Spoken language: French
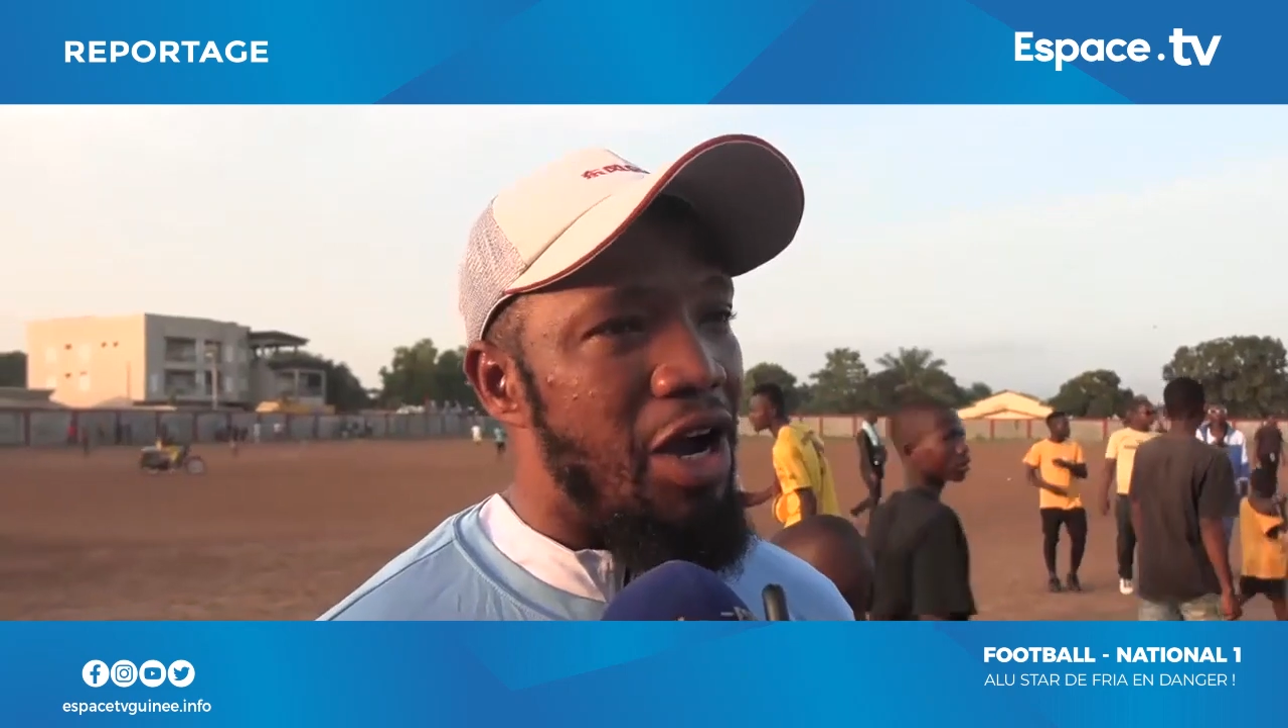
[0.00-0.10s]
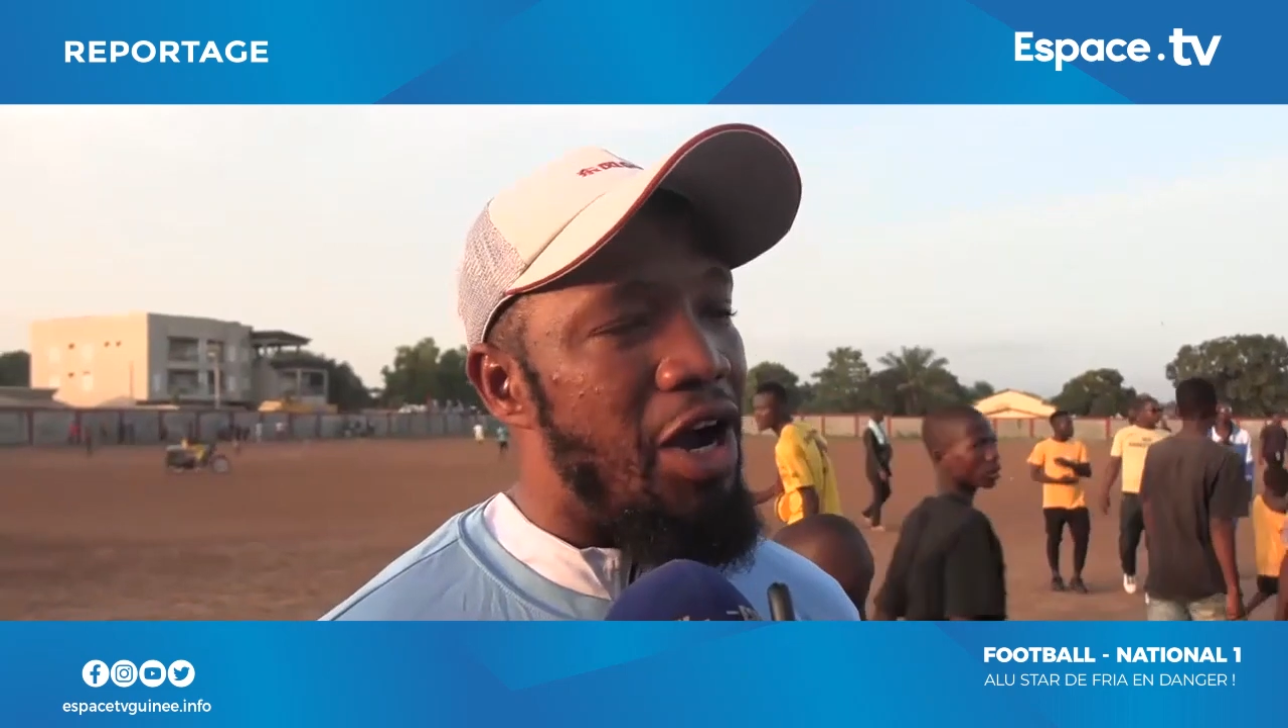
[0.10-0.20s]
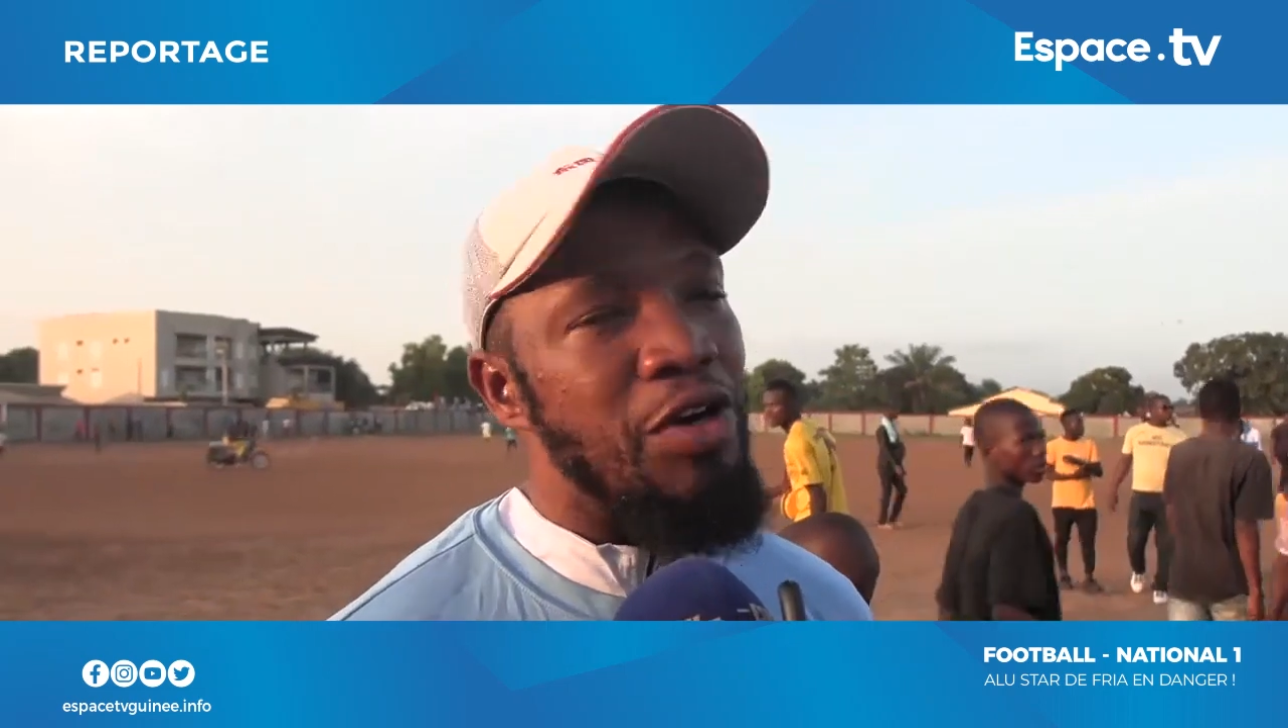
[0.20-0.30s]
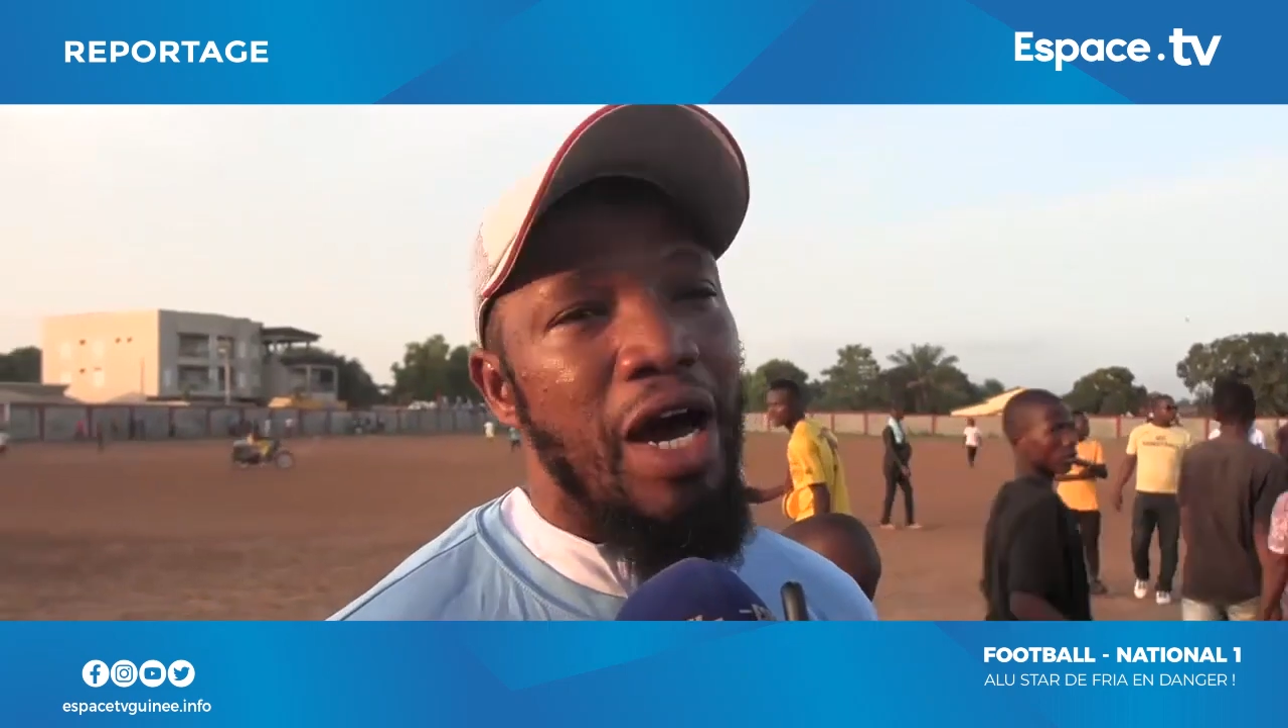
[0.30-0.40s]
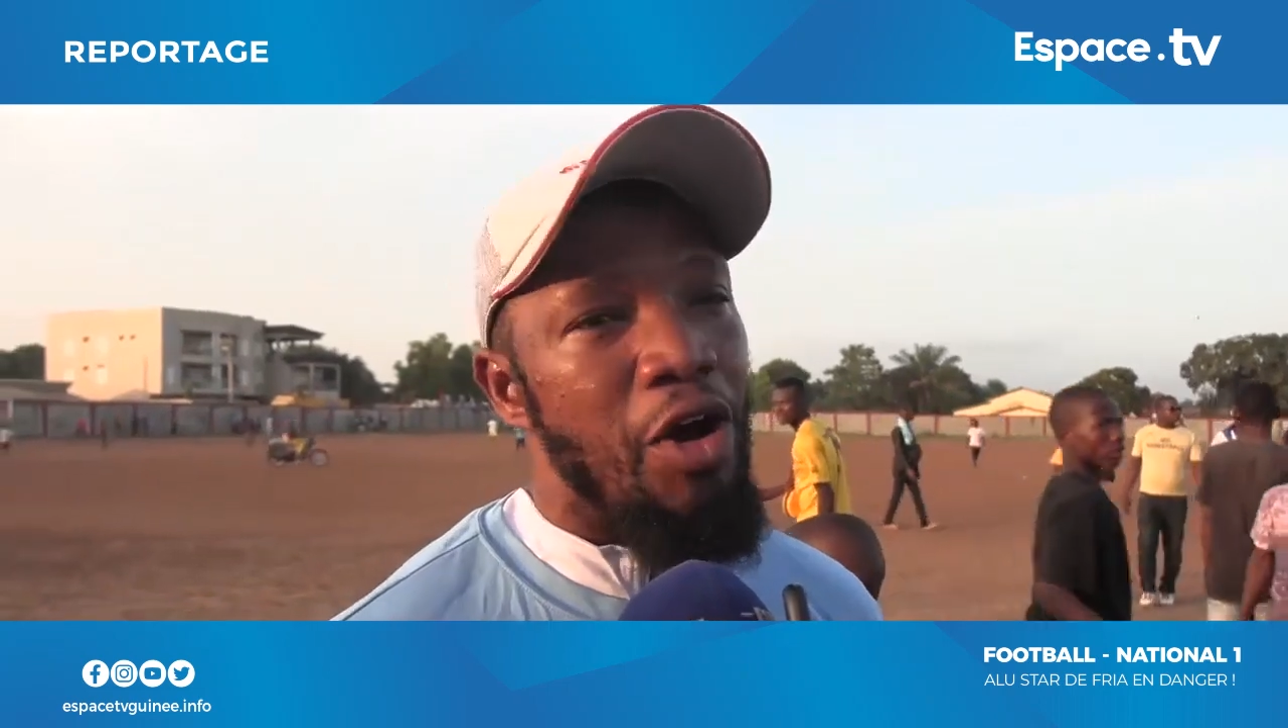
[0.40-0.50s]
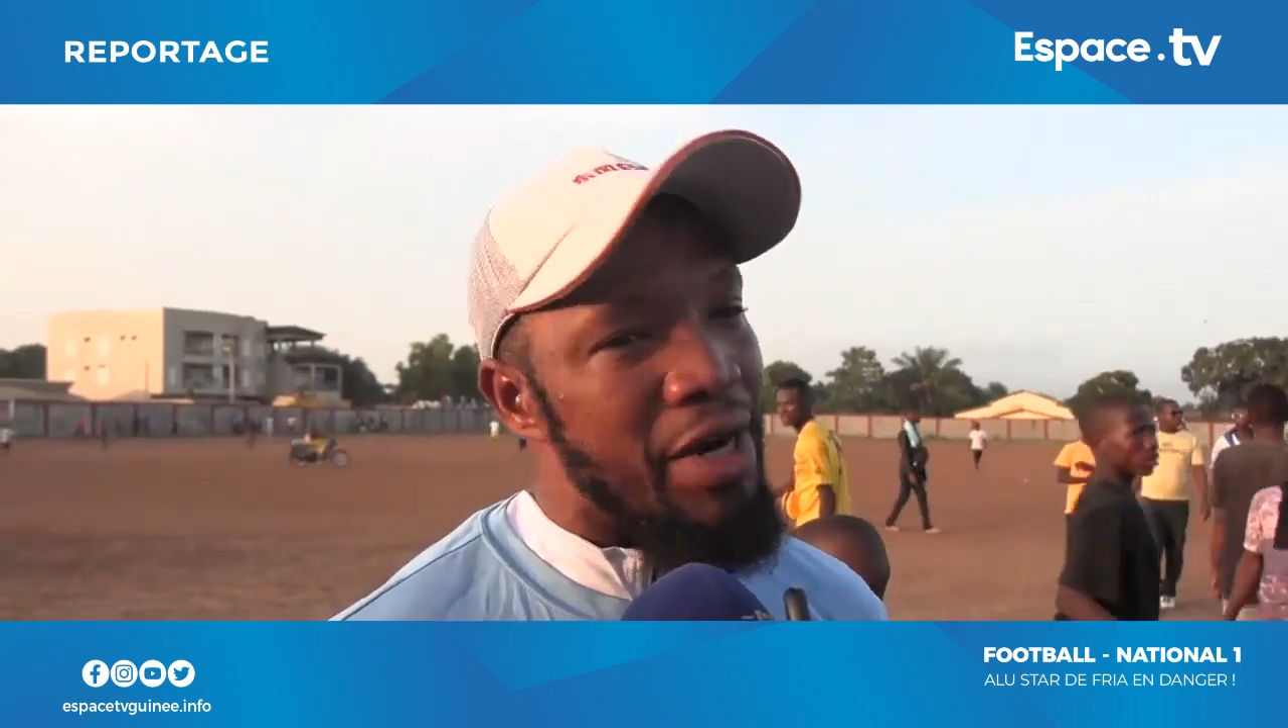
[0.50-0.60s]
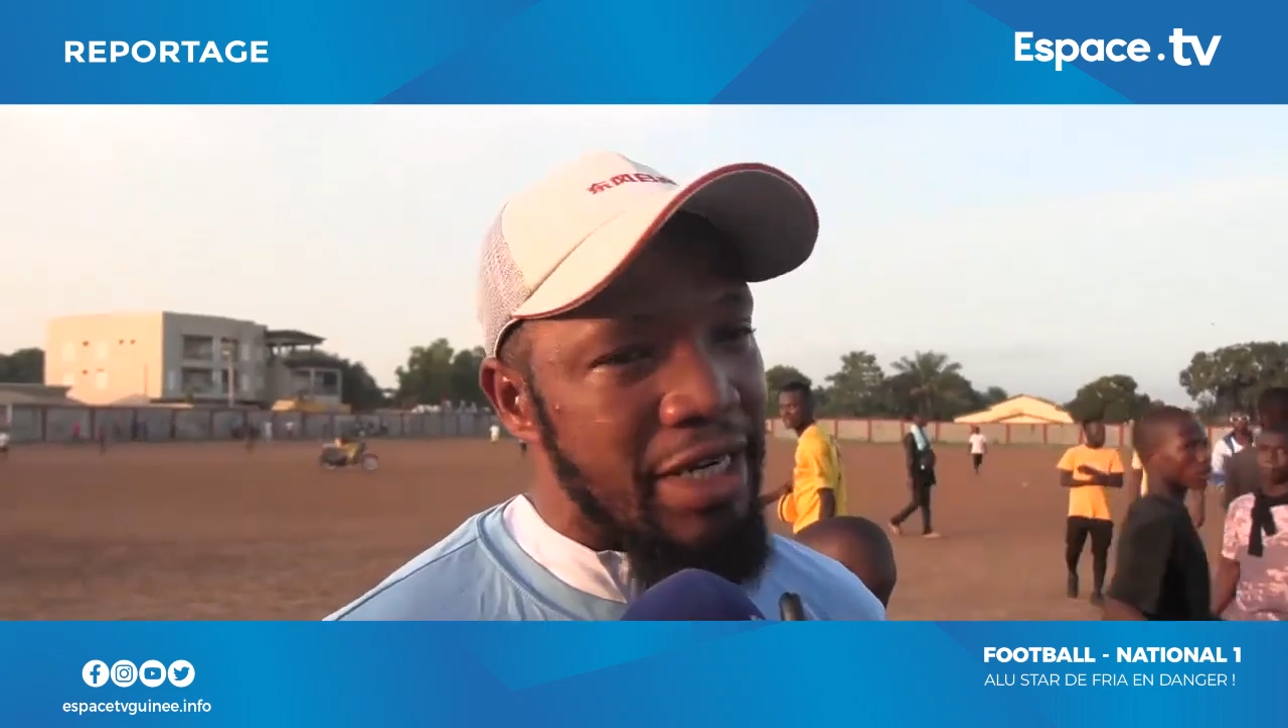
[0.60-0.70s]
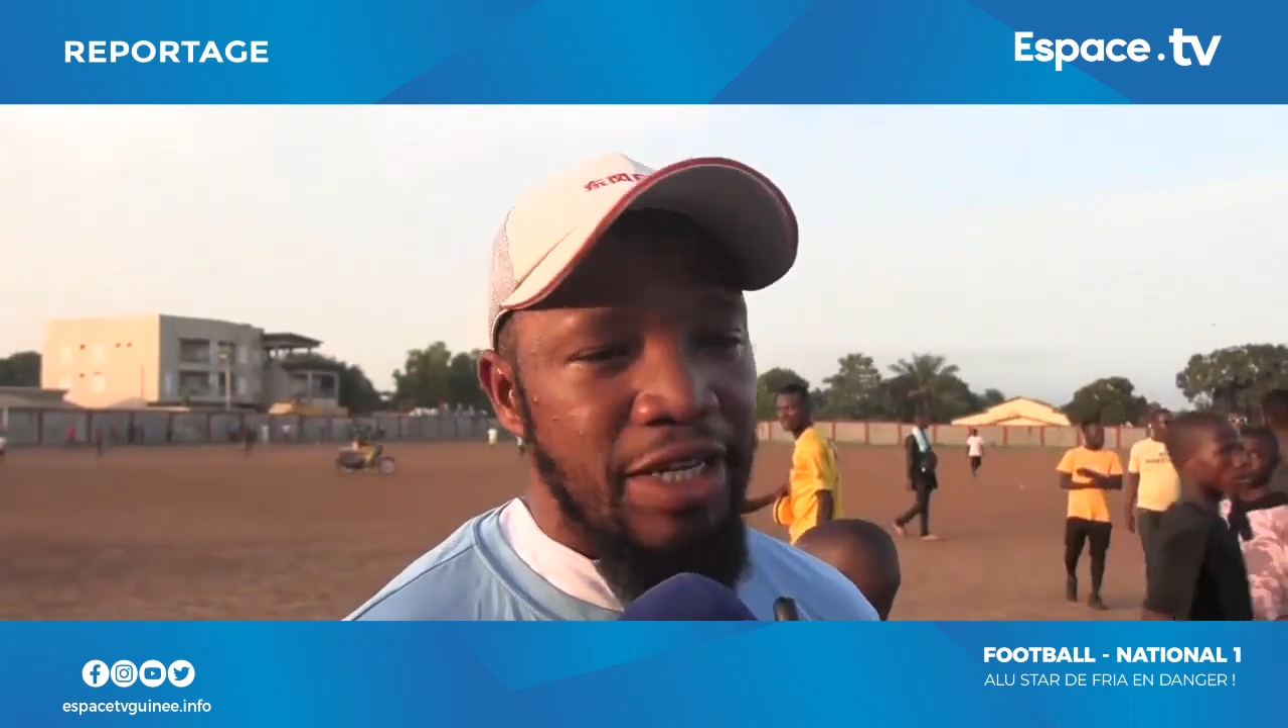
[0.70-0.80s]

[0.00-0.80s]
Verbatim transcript: on, a,